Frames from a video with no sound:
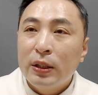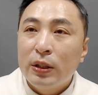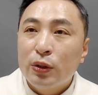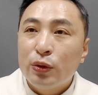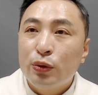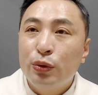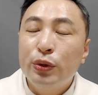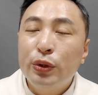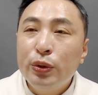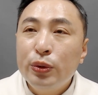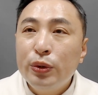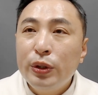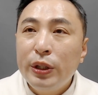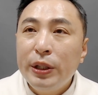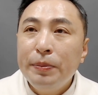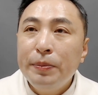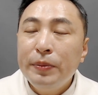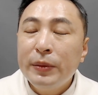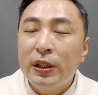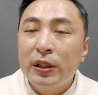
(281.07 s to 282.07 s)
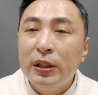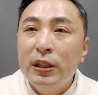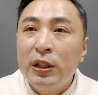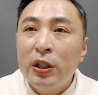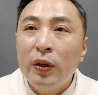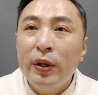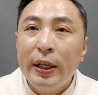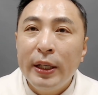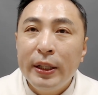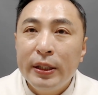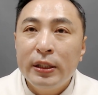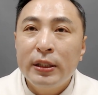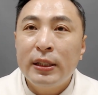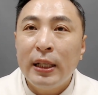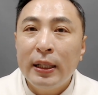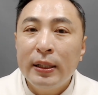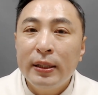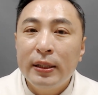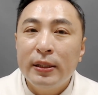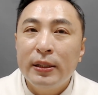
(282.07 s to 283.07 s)
구규림 근처에 있는
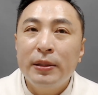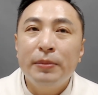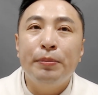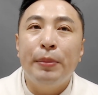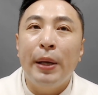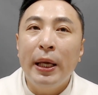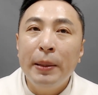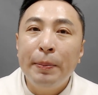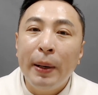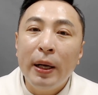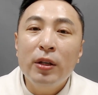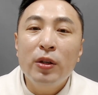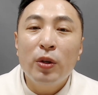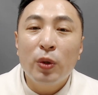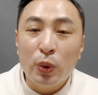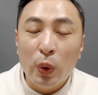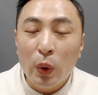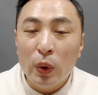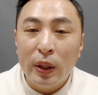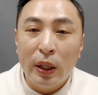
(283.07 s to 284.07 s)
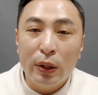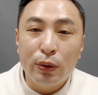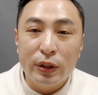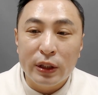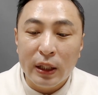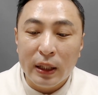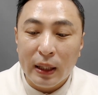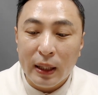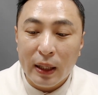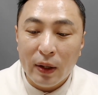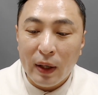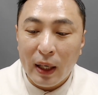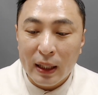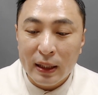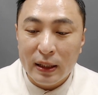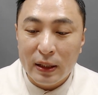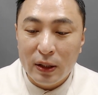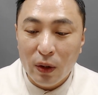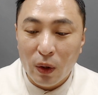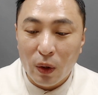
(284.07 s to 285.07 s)
산들은 매입하려고 노력하고 있잖아요.
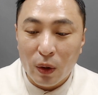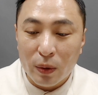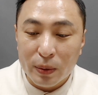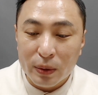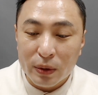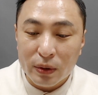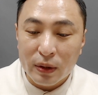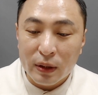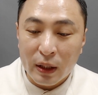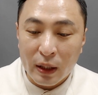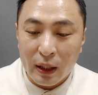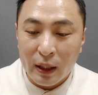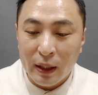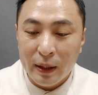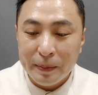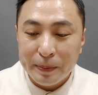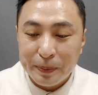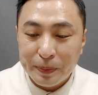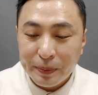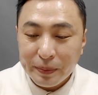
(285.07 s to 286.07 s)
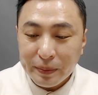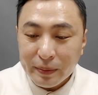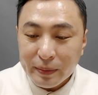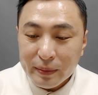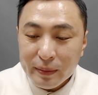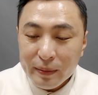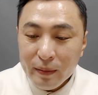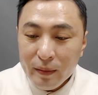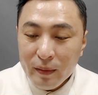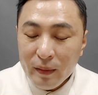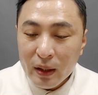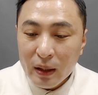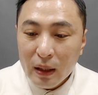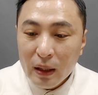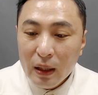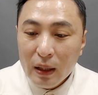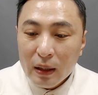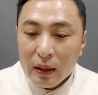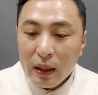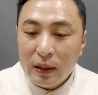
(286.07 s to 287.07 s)
아시죠, 여러분? 예.
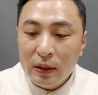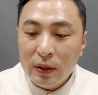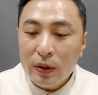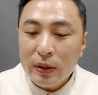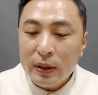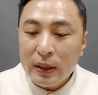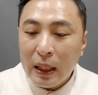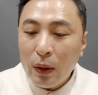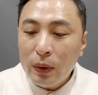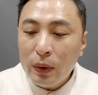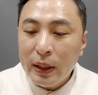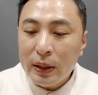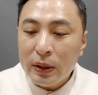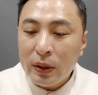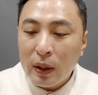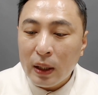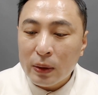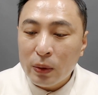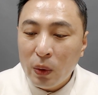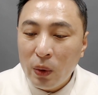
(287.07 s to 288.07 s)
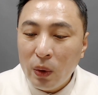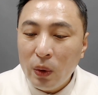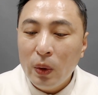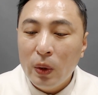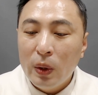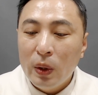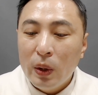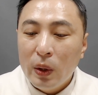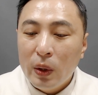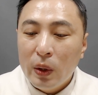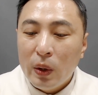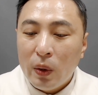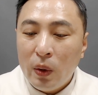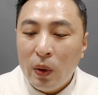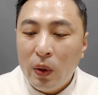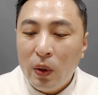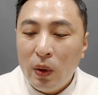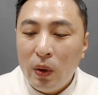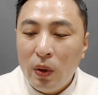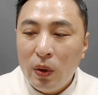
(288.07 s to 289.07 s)
그러니까 그런 차원에서라도
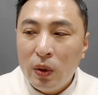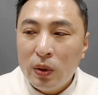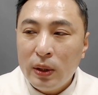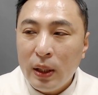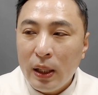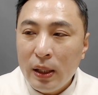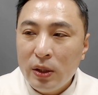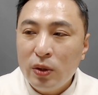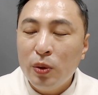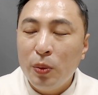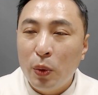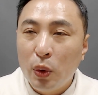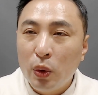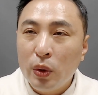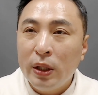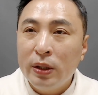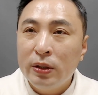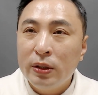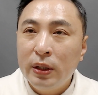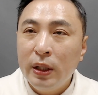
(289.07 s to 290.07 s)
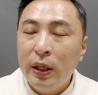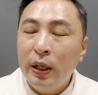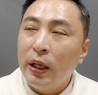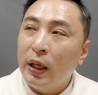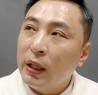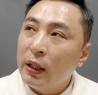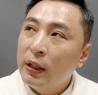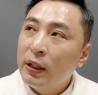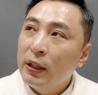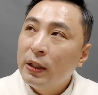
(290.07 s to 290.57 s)
어, 살지도 모르겠는데,